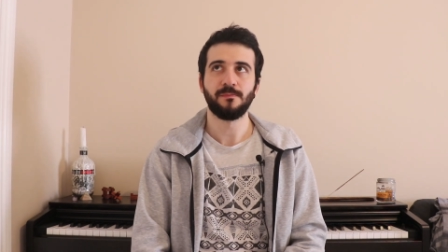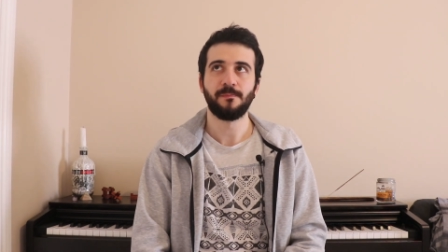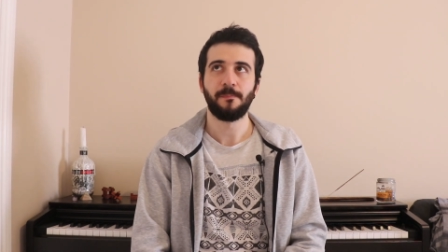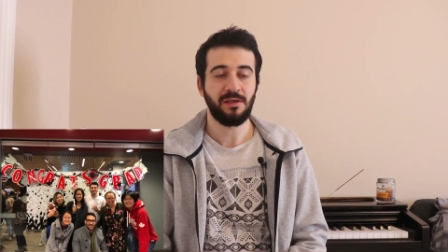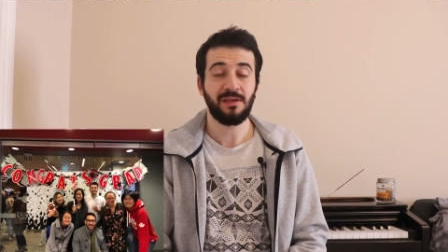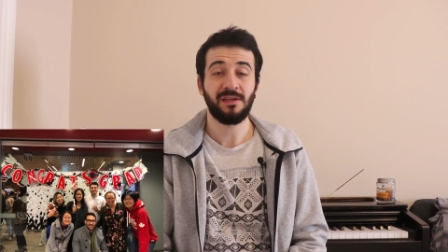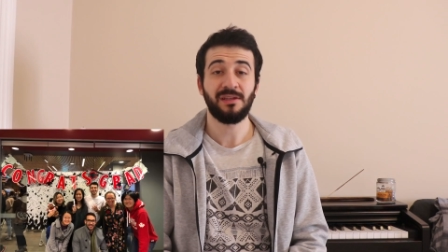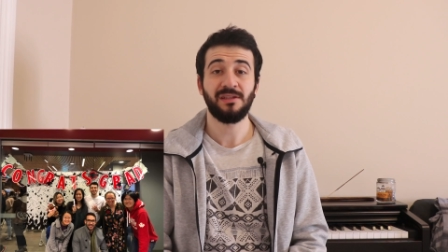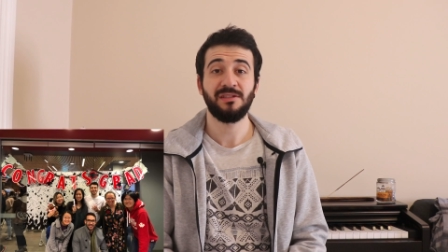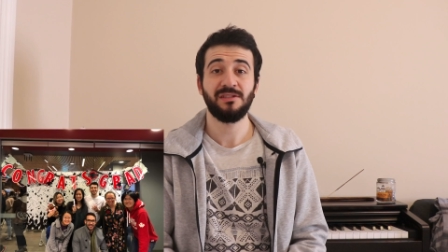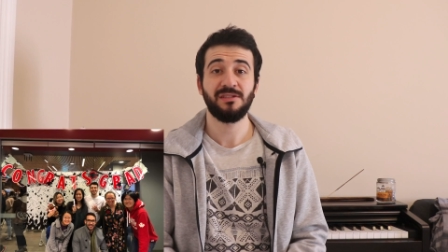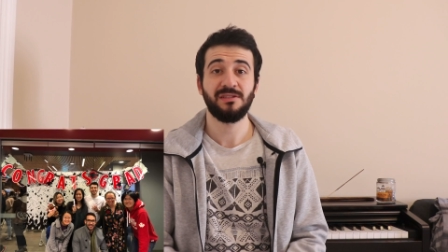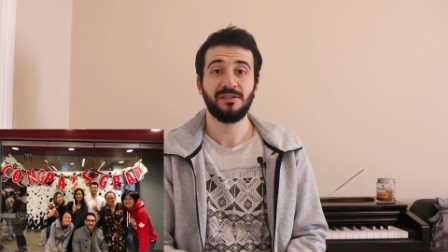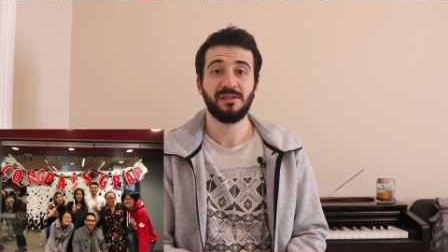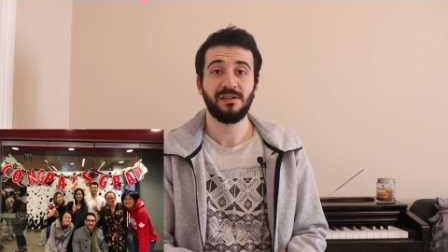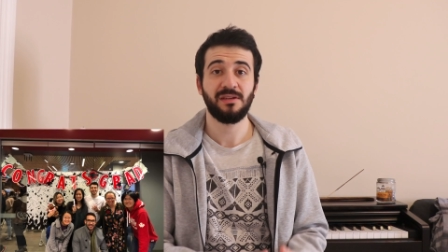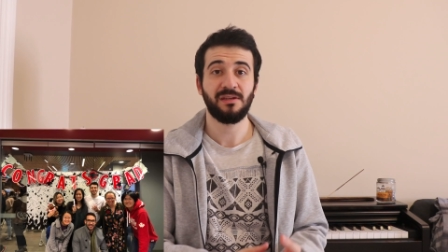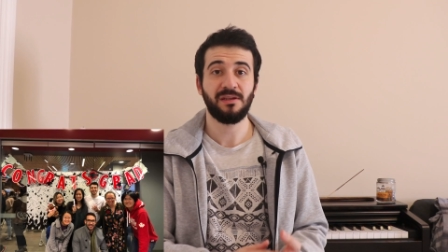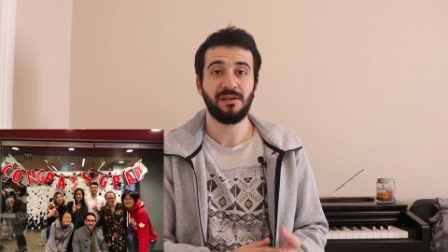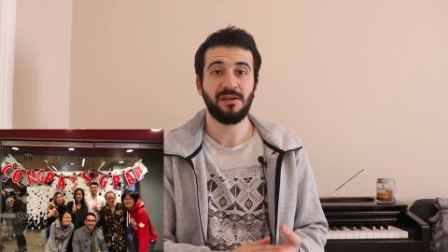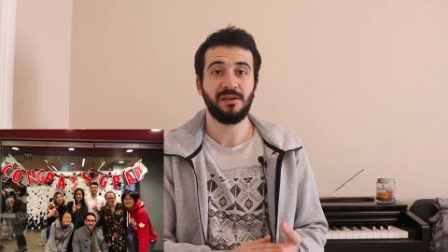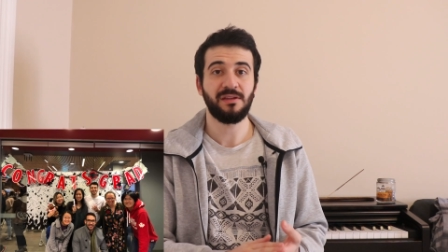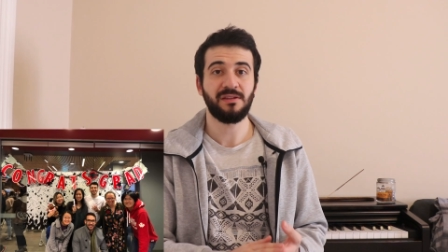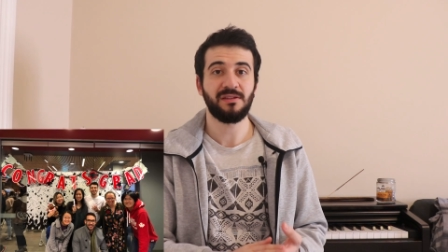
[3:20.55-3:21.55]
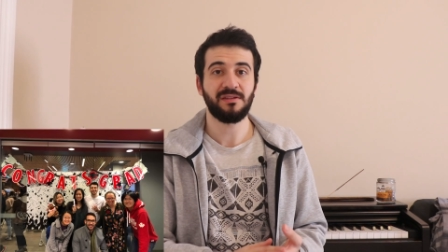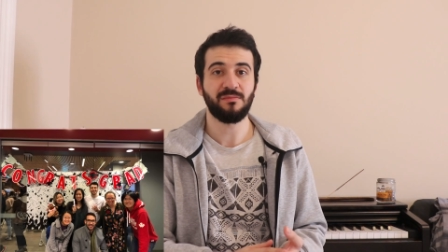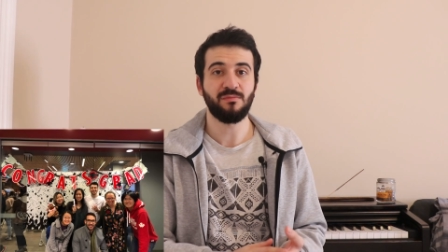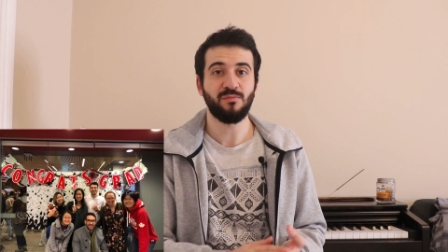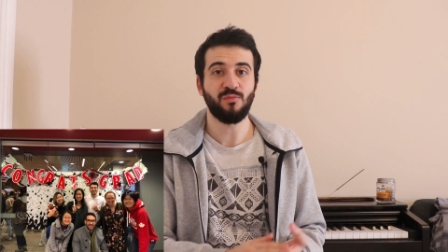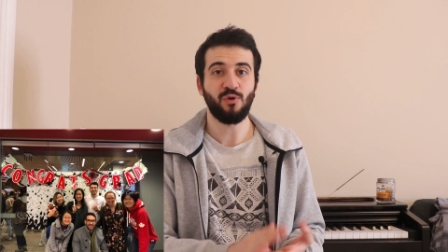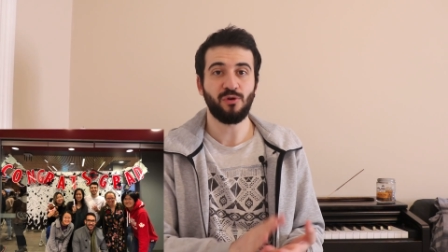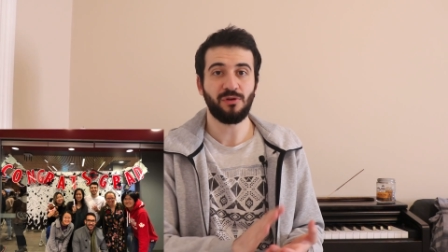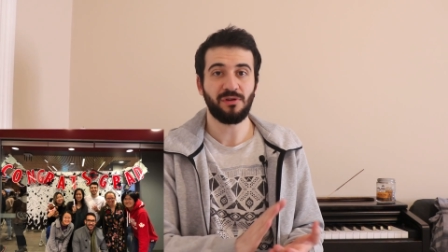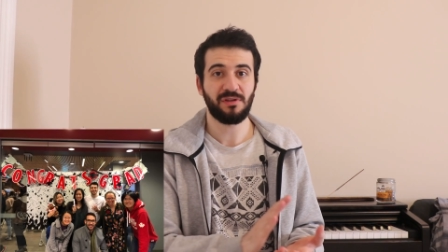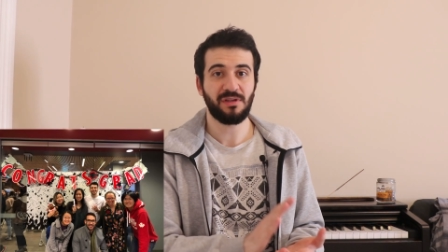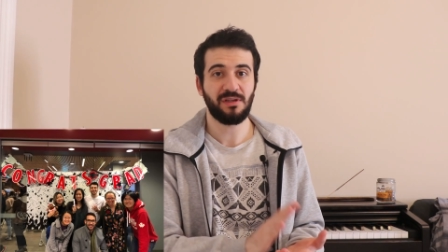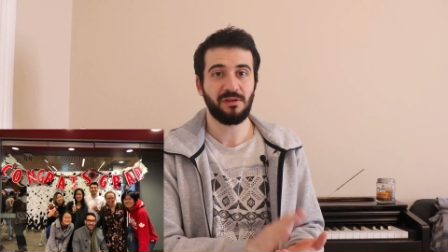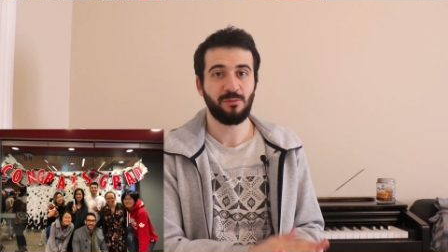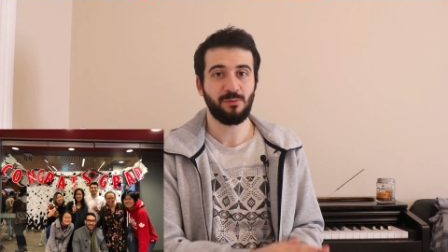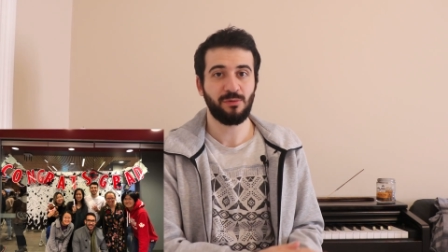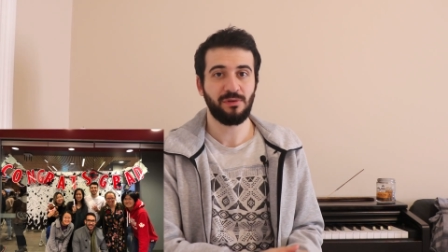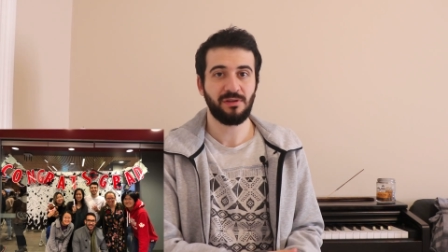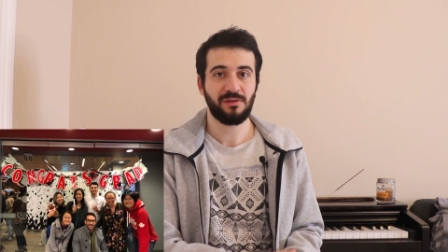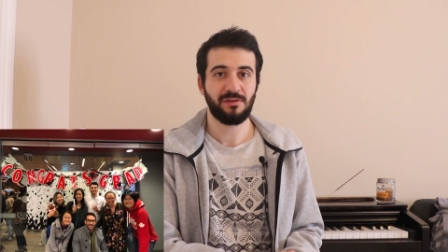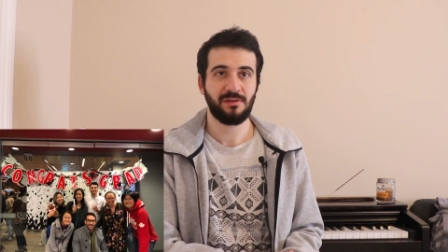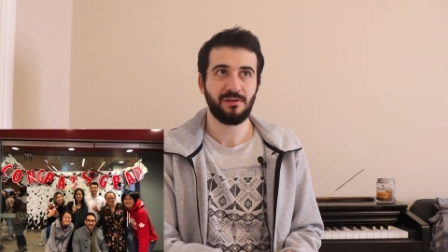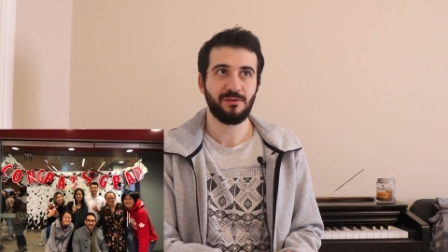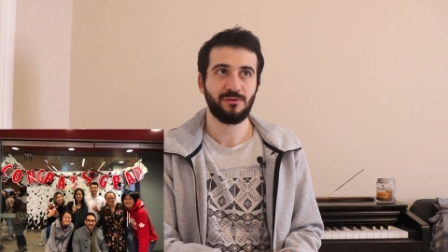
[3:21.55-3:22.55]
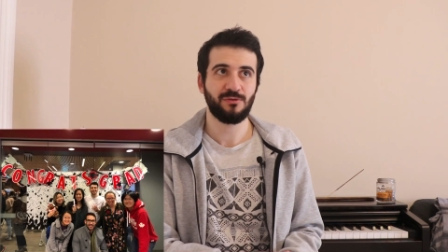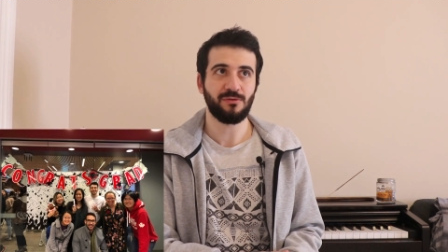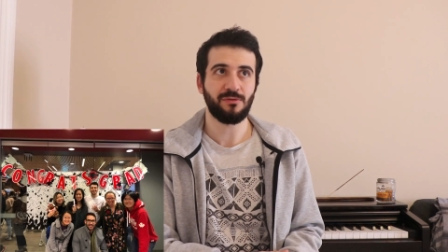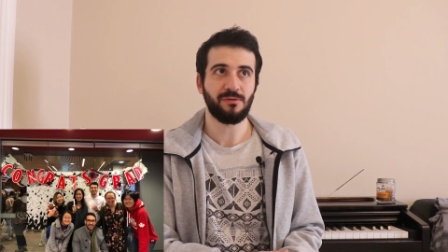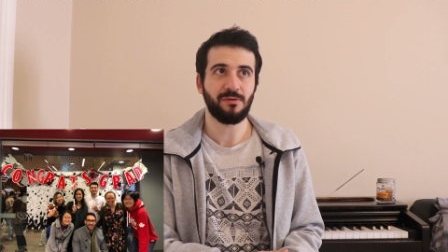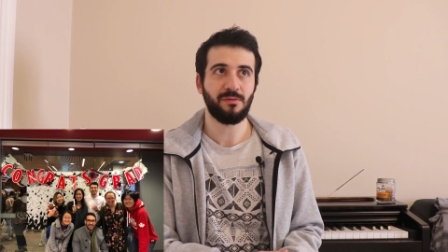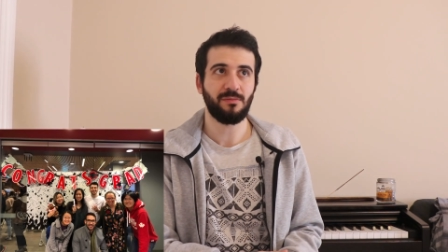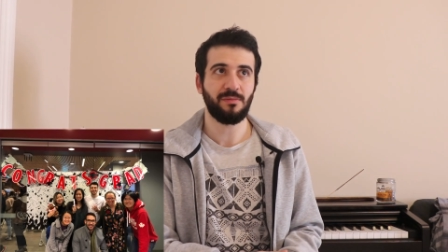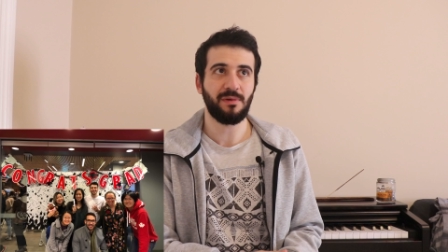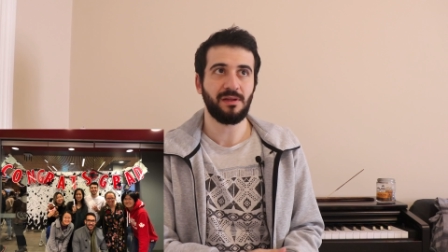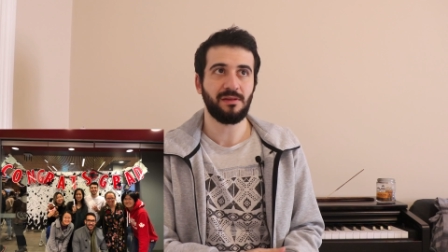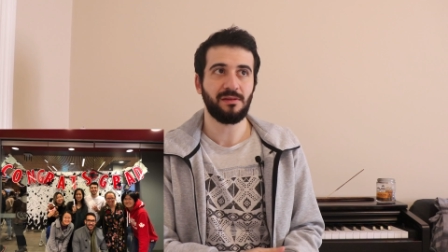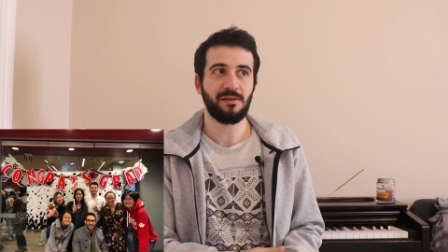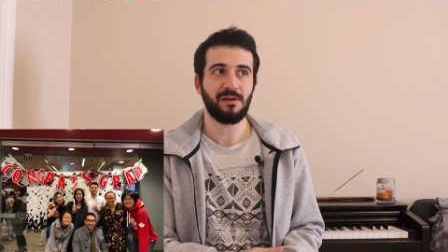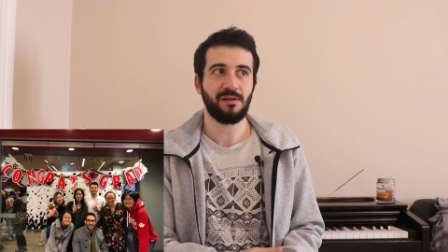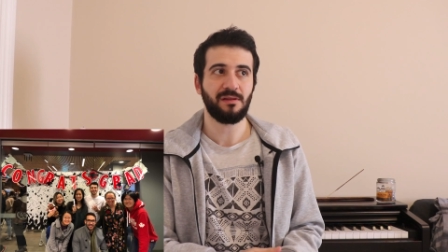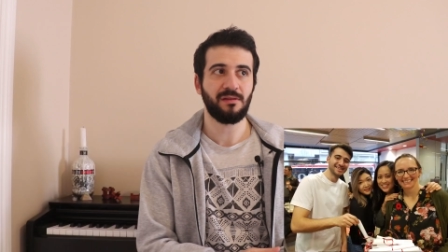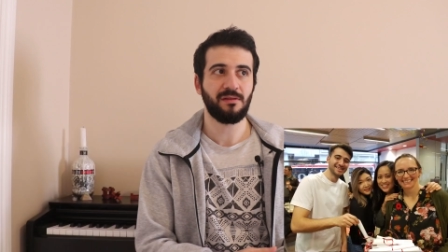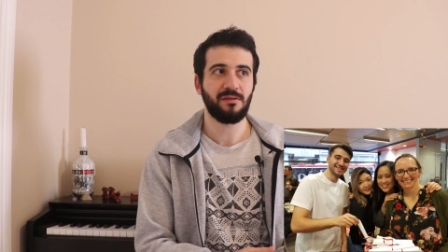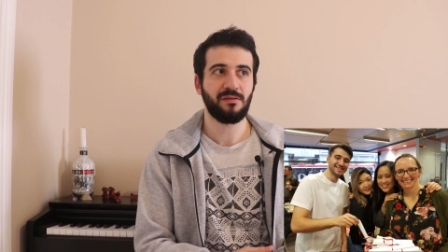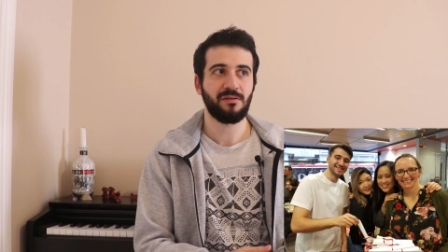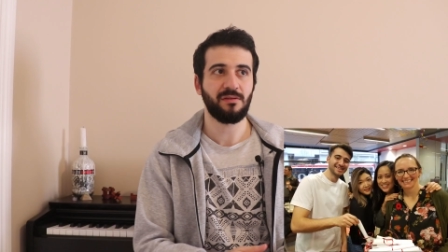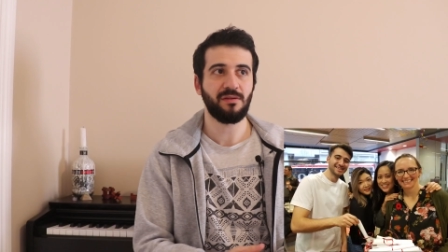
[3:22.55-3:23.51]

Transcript: İngilizce eğitim orada tamamladıktan sonra benden